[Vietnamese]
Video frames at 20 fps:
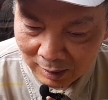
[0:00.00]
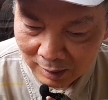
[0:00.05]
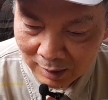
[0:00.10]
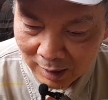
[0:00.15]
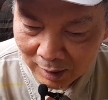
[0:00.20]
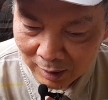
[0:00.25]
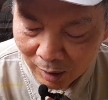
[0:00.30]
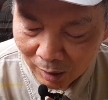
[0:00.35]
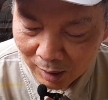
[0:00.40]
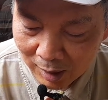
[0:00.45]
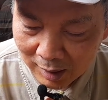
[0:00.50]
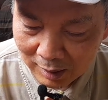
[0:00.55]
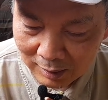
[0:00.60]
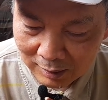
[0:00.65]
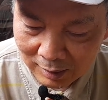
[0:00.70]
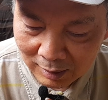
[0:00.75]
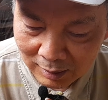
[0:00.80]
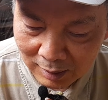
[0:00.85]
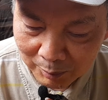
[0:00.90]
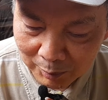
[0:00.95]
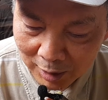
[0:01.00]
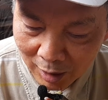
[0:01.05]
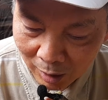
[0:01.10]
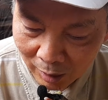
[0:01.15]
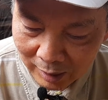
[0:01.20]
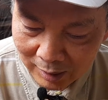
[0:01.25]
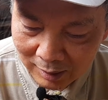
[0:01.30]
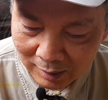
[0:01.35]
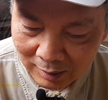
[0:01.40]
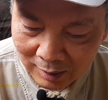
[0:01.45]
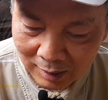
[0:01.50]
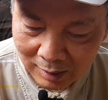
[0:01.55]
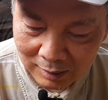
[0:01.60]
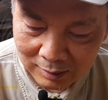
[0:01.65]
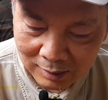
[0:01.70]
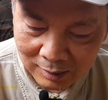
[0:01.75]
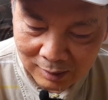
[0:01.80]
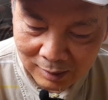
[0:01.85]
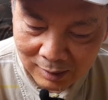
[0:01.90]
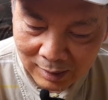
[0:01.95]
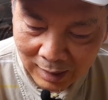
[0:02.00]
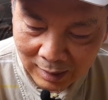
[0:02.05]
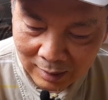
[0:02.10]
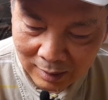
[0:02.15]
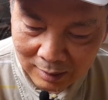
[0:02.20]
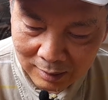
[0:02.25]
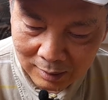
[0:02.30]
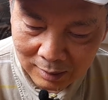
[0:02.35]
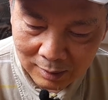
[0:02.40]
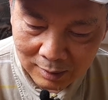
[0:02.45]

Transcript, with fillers: vấn đề đó thì ta mới giỏi đó nó như vậy đó